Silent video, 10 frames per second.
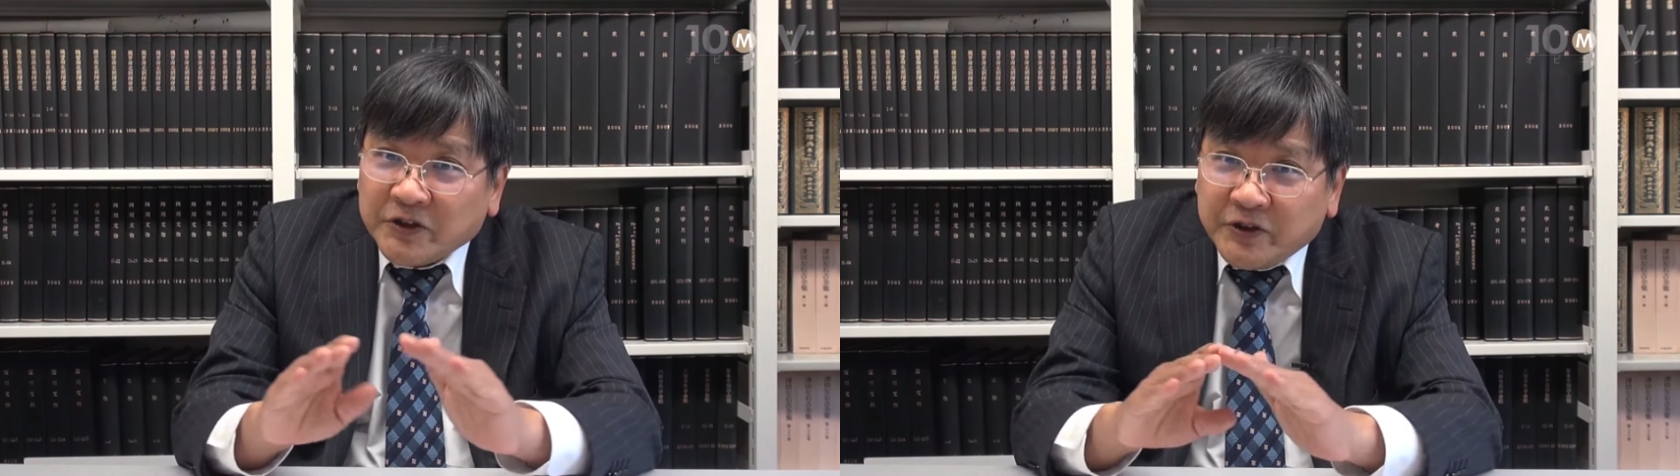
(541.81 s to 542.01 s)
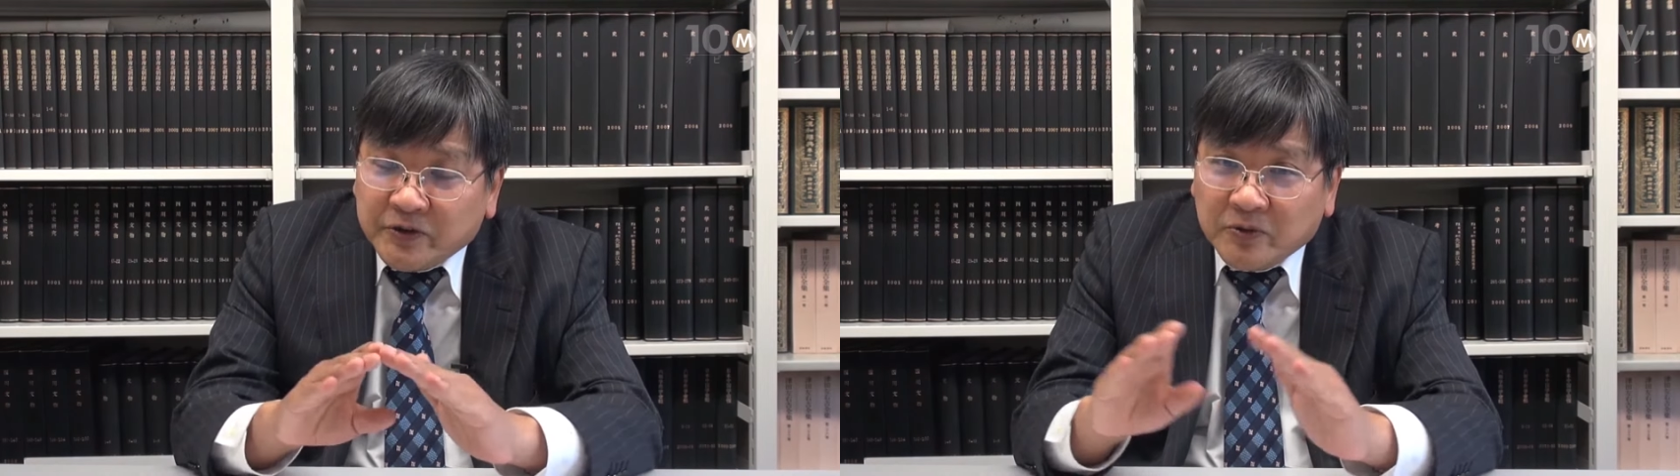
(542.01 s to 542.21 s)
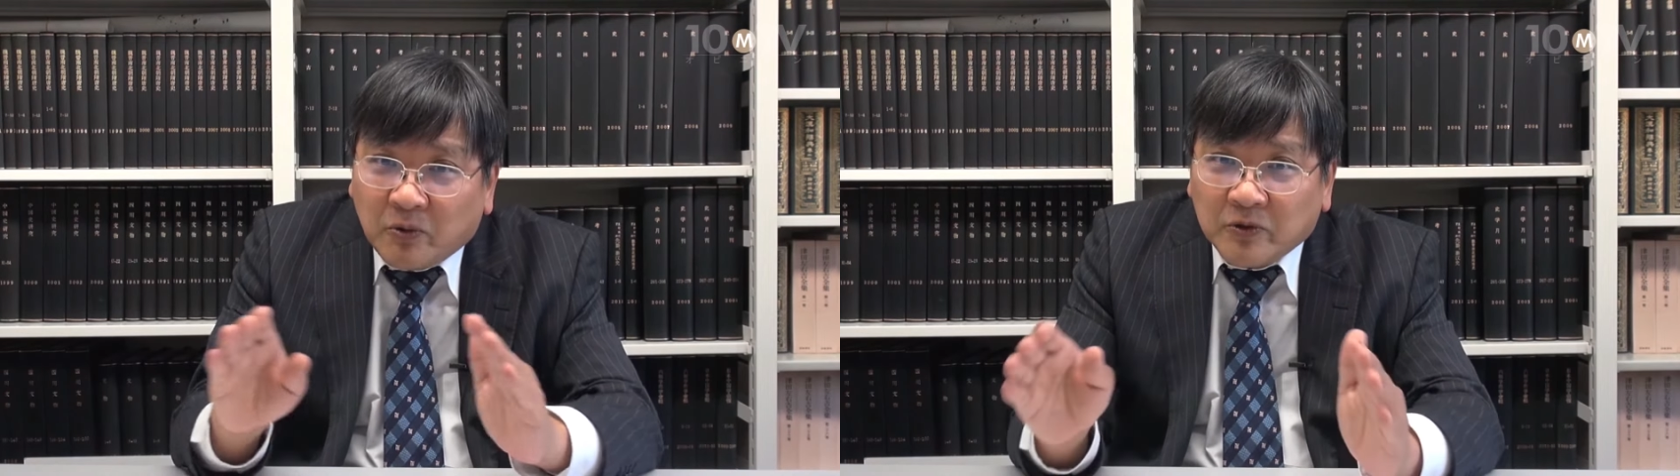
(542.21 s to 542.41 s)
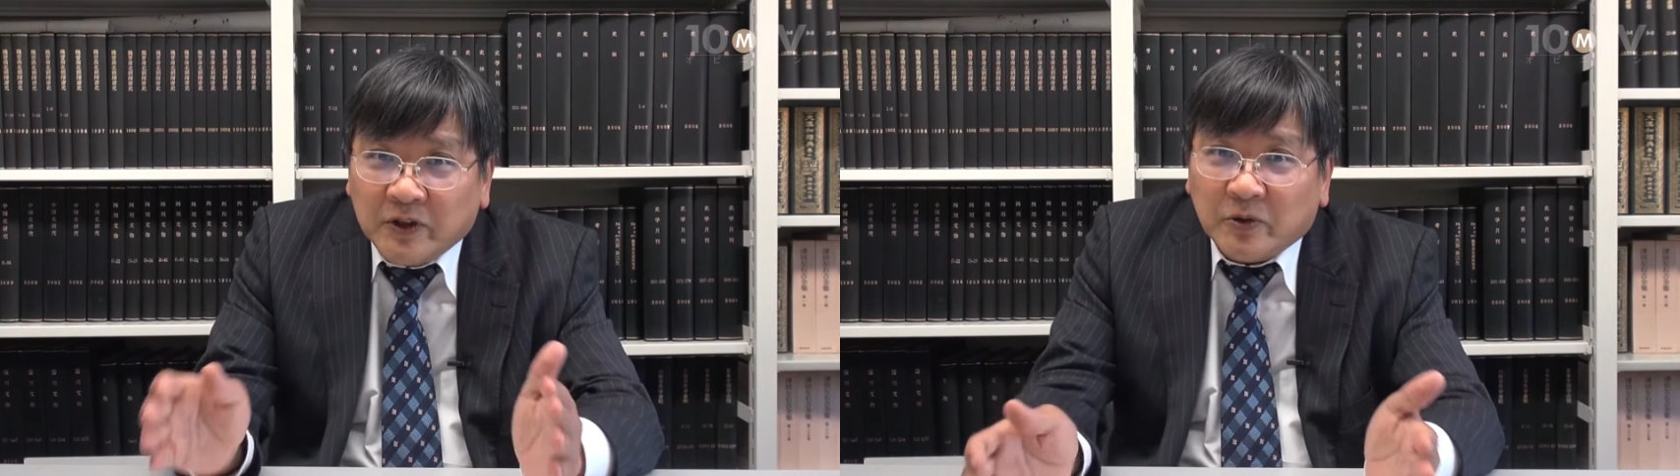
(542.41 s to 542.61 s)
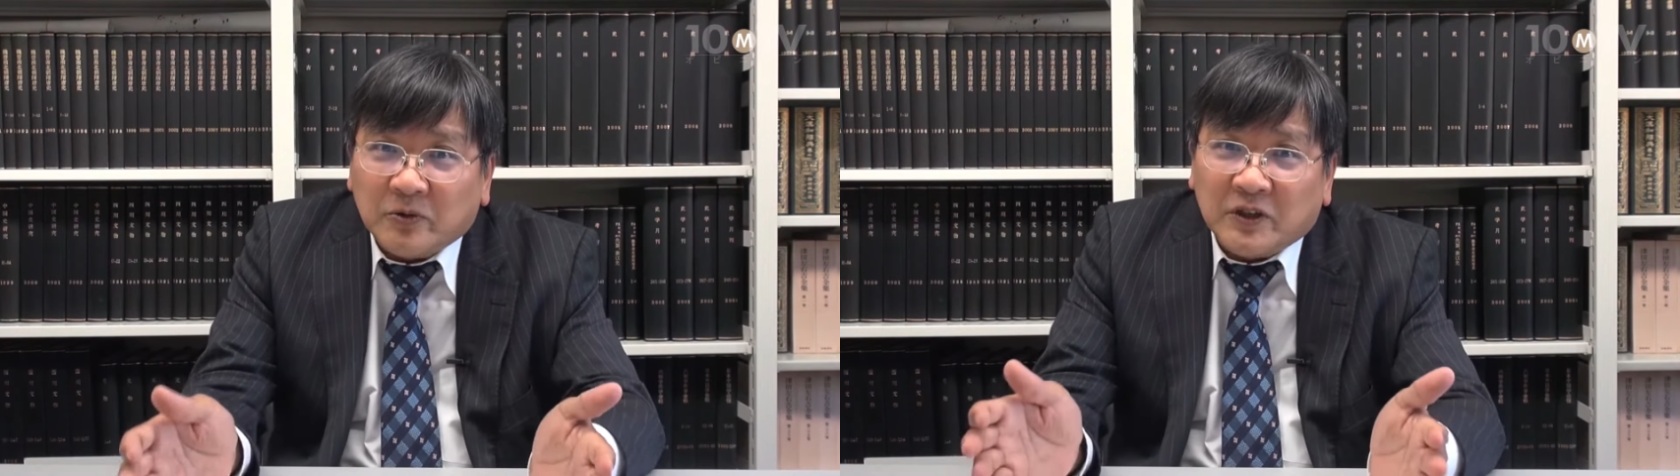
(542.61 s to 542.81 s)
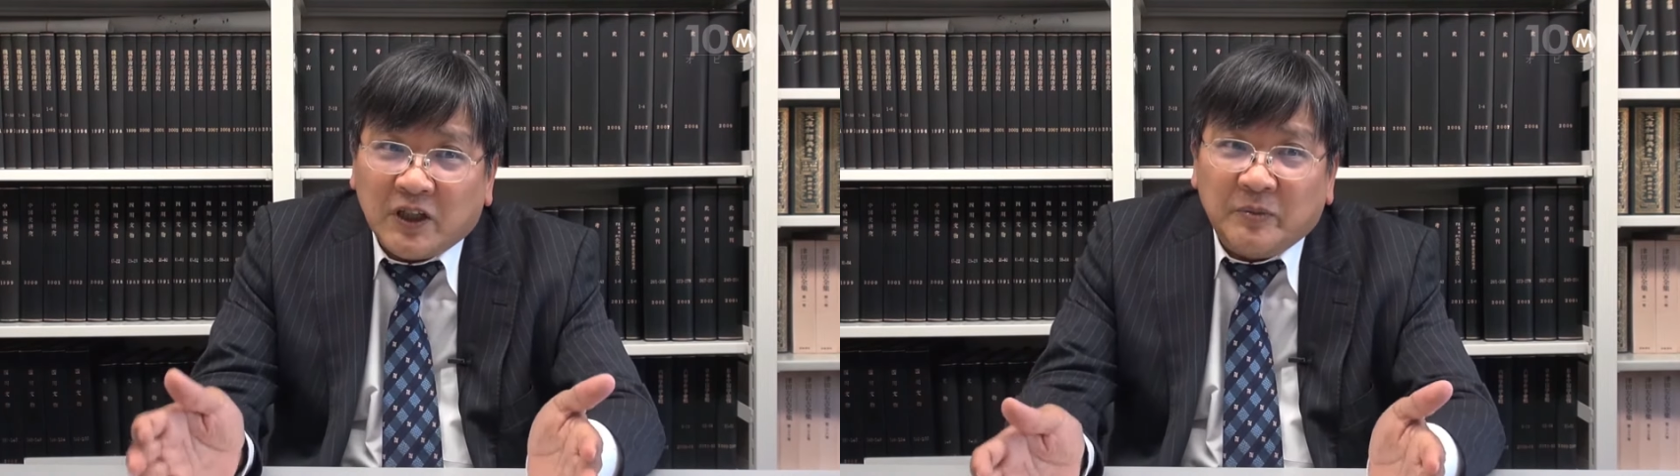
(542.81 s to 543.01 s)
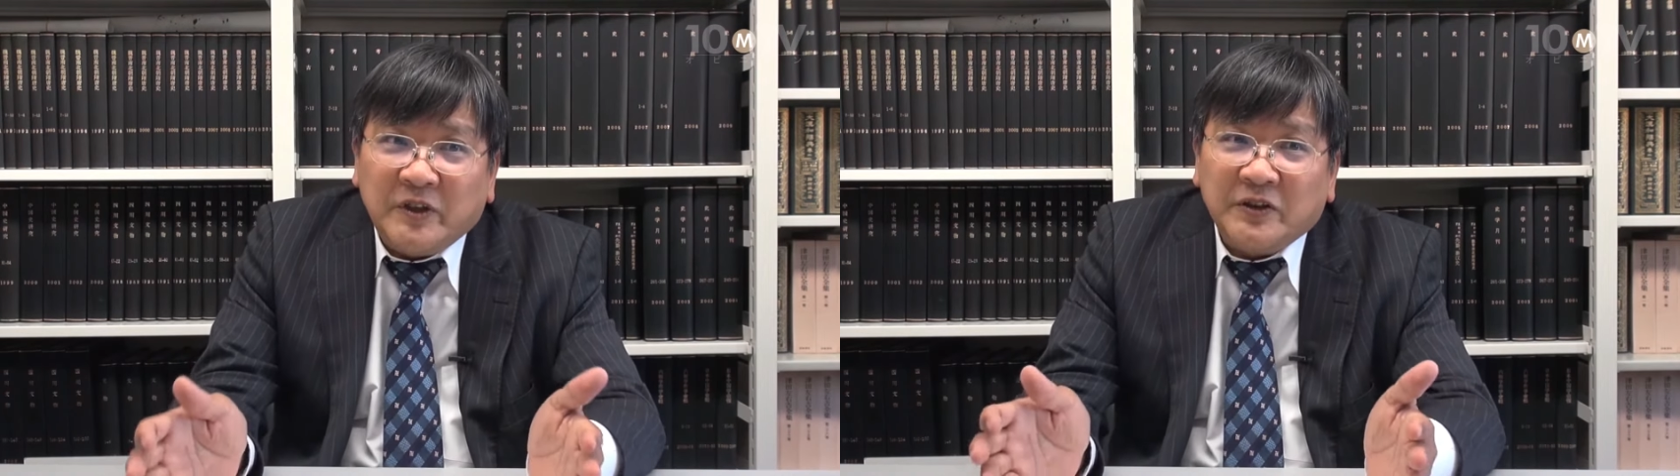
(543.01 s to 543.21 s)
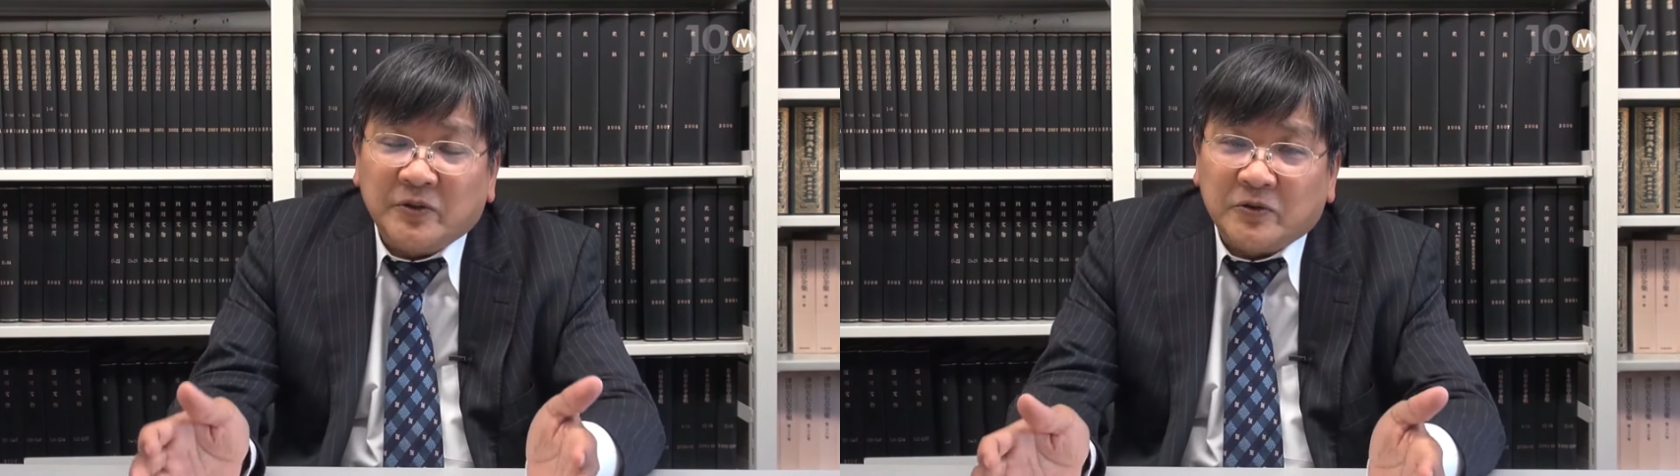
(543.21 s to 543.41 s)
中国にとって異
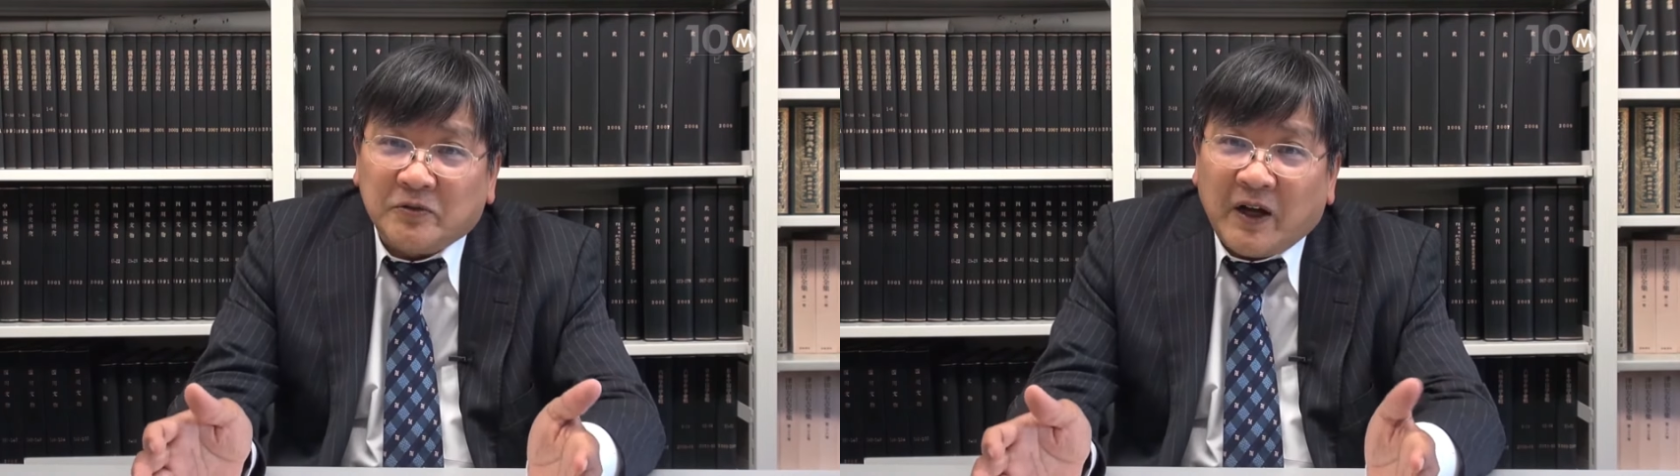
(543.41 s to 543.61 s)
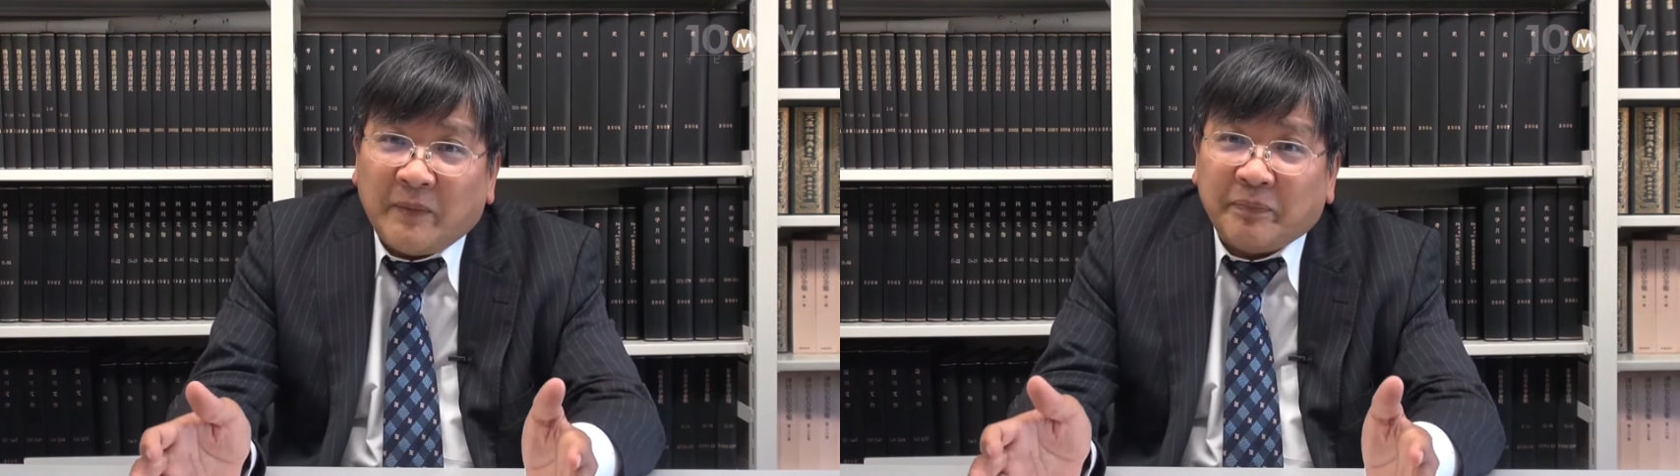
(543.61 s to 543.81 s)
民族は